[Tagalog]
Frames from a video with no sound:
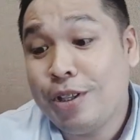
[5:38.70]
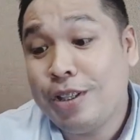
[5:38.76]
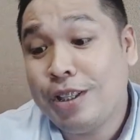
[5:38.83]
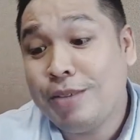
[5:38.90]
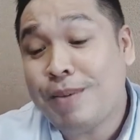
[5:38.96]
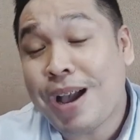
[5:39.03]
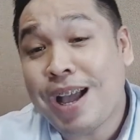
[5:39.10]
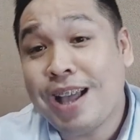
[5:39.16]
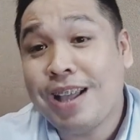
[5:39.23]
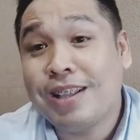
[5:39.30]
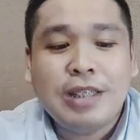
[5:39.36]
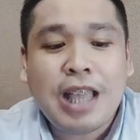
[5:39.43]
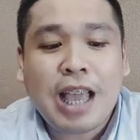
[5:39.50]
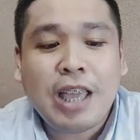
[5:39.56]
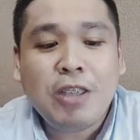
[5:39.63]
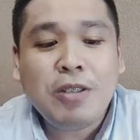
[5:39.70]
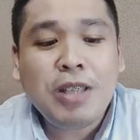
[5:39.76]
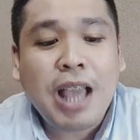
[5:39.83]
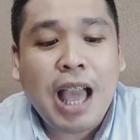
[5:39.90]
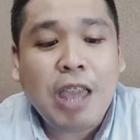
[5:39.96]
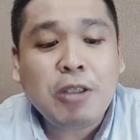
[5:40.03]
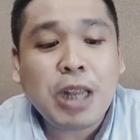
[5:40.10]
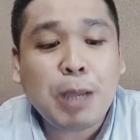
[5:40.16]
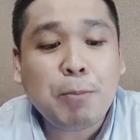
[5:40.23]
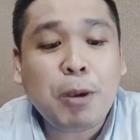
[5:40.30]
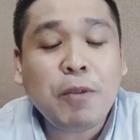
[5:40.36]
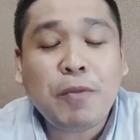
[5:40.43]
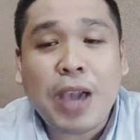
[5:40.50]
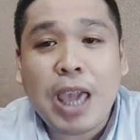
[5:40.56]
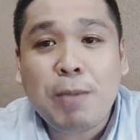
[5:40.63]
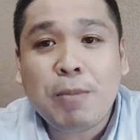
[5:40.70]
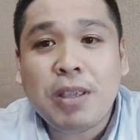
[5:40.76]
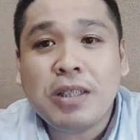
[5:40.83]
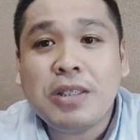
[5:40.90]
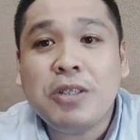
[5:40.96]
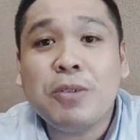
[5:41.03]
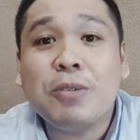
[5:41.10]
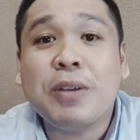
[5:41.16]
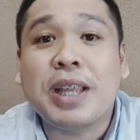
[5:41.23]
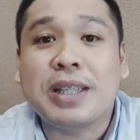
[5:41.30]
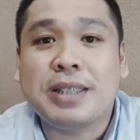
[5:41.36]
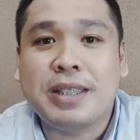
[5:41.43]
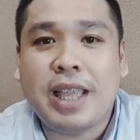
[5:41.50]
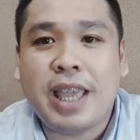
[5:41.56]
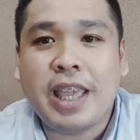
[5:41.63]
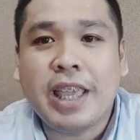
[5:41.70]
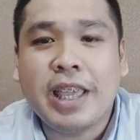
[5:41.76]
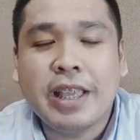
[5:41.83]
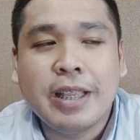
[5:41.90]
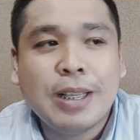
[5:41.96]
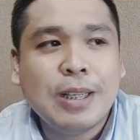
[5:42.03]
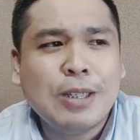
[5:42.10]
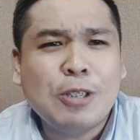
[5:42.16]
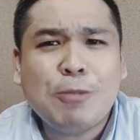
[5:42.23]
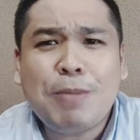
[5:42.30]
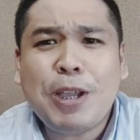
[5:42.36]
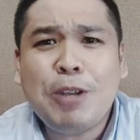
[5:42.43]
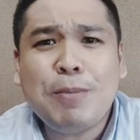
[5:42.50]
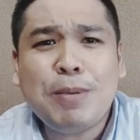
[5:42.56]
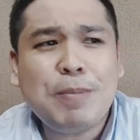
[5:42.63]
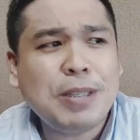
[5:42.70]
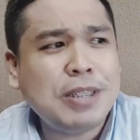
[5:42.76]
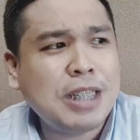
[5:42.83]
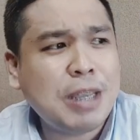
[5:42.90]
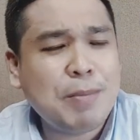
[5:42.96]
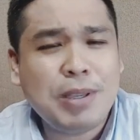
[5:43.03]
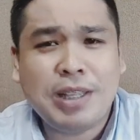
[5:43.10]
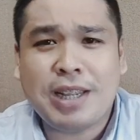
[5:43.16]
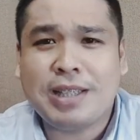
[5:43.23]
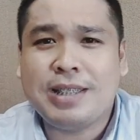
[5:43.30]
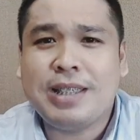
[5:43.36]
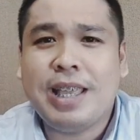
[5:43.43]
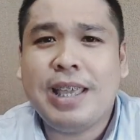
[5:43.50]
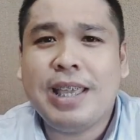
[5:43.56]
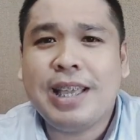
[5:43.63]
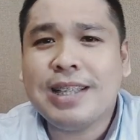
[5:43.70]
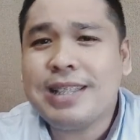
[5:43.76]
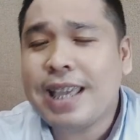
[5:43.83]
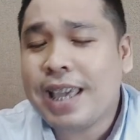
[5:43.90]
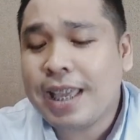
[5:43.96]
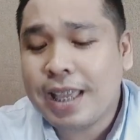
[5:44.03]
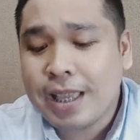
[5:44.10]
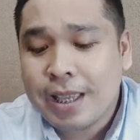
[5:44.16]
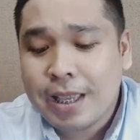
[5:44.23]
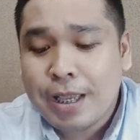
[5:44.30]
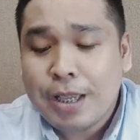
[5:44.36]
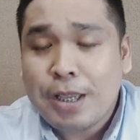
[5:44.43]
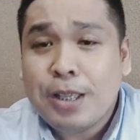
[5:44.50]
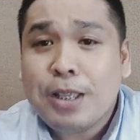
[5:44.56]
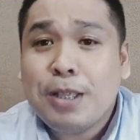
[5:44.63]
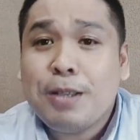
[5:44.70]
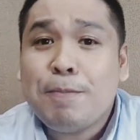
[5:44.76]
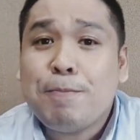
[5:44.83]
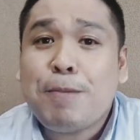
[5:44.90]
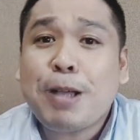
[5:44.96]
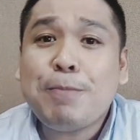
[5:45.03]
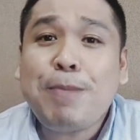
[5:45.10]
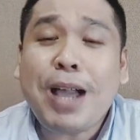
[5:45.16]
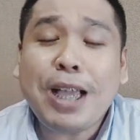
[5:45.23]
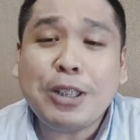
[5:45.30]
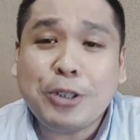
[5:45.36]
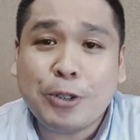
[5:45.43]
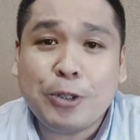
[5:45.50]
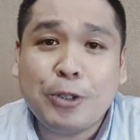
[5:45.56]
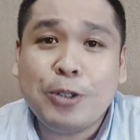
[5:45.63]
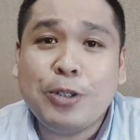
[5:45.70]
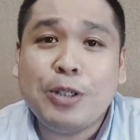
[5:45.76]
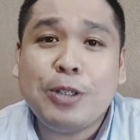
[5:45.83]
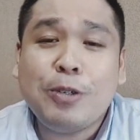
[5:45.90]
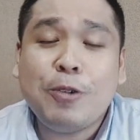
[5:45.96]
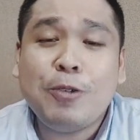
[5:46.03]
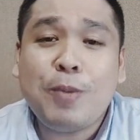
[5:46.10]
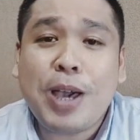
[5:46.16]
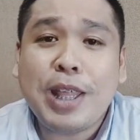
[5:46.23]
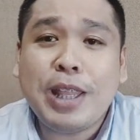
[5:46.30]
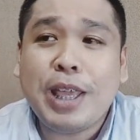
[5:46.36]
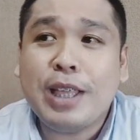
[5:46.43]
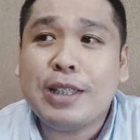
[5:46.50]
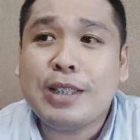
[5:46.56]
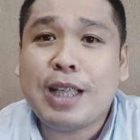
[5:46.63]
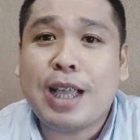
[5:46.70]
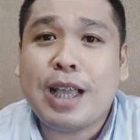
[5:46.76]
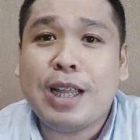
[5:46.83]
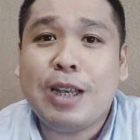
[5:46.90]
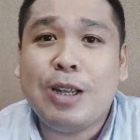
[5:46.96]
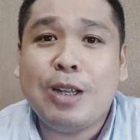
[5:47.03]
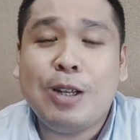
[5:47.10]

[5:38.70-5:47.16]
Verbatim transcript: 'Di ba? Na, yun nga, yung number 5 is yung rest day. So, paano bang pag sinabing rest day? Kasi, pag bakasyon, kunwari sa,